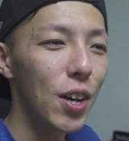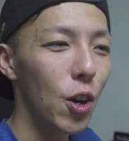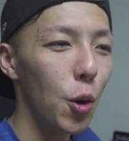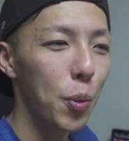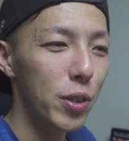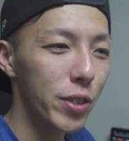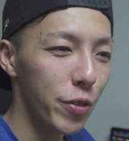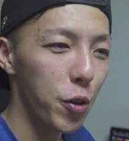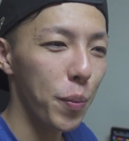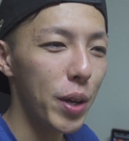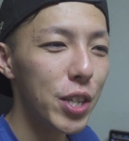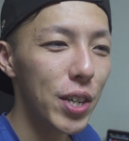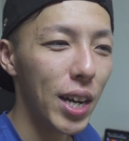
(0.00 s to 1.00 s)
Ou
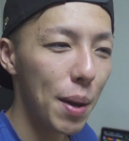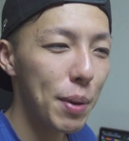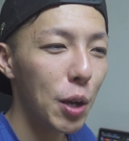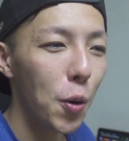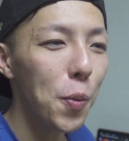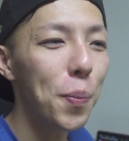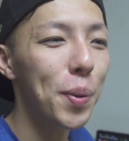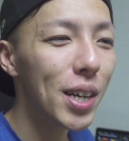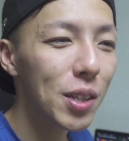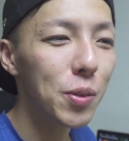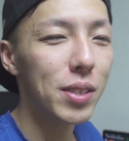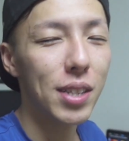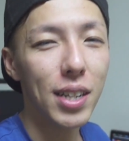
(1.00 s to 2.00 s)
possivelmente acabe
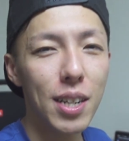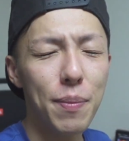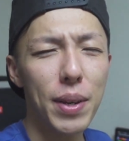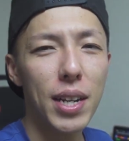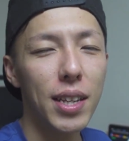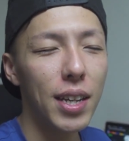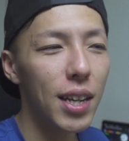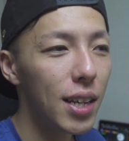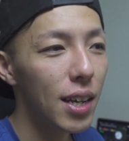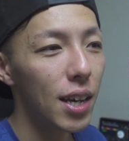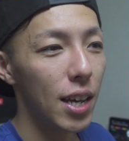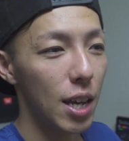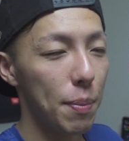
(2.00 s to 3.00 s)
comprando esta câmera dele.